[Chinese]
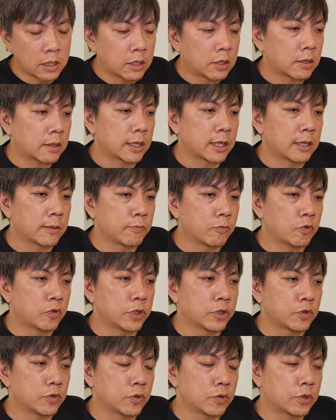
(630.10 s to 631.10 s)
哦，那不
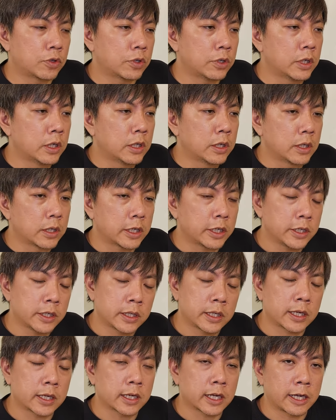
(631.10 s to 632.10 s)
会说，
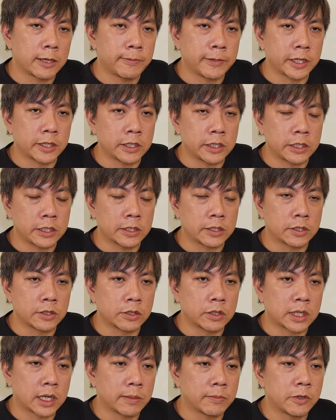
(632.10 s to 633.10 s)
诶，它该便宜的
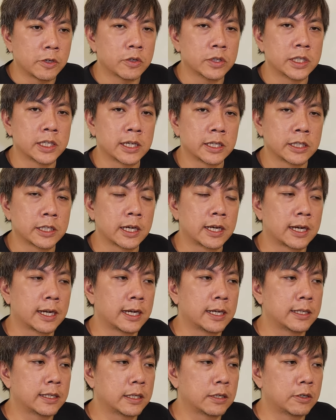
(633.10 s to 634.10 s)
时候它没有降下
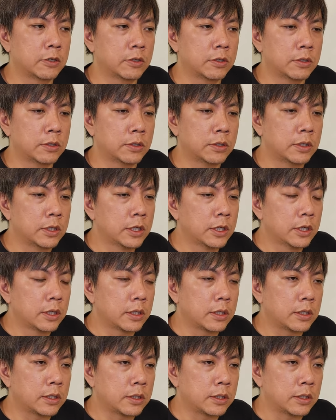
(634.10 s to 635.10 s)
来，然后
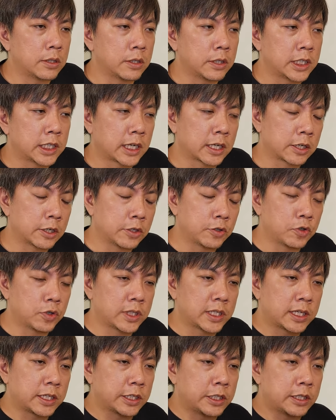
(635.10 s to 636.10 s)
呃价格就
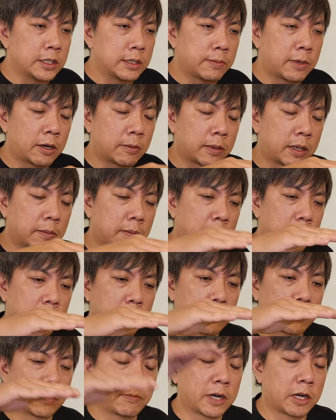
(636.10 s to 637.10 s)
这样一直跑跑跑
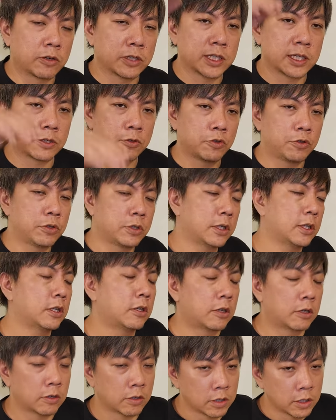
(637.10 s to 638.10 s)
跑跑跑上去了，
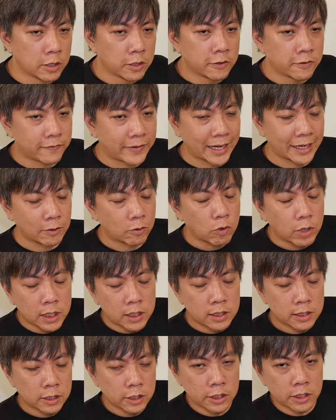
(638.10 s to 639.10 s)
哦，反
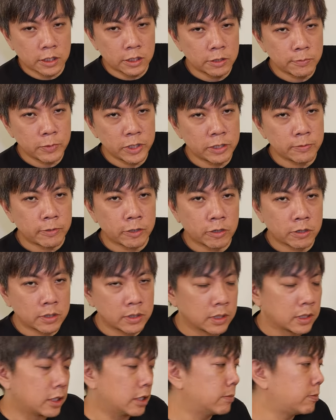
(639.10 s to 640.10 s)
观那个隔壁
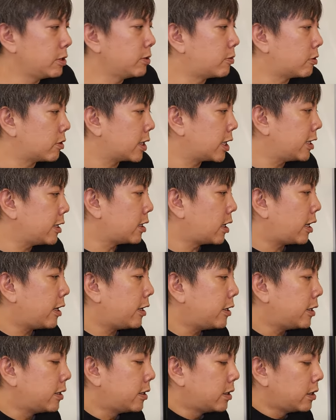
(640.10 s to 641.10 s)
棚，隔壁棚那一
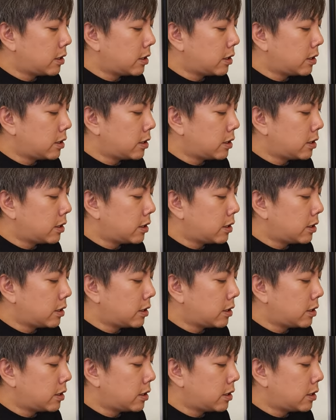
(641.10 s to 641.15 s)
台，